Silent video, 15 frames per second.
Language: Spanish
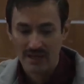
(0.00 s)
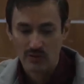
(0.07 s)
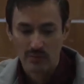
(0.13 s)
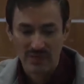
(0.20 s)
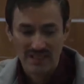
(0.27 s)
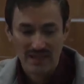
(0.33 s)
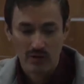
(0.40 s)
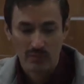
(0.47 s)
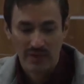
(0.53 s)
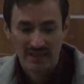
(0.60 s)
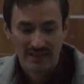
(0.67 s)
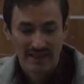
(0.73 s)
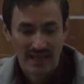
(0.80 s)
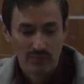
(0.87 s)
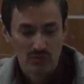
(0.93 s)
desde el año
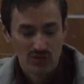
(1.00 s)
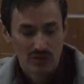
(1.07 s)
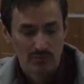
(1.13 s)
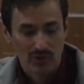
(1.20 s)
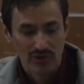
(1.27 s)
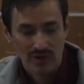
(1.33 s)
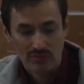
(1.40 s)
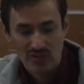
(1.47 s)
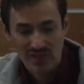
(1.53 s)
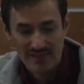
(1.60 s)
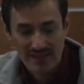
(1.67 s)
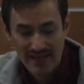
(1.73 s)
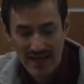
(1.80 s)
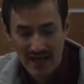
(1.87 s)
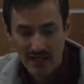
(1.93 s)
pasado platicamos que
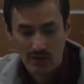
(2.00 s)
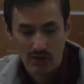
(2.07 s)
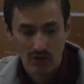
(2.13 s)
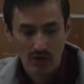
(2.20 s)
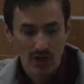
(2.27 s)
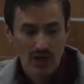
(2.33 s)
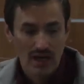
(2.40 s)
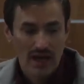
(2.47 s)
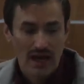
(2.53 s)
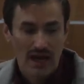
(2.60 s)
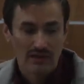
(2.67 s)
podíamos hacer algo,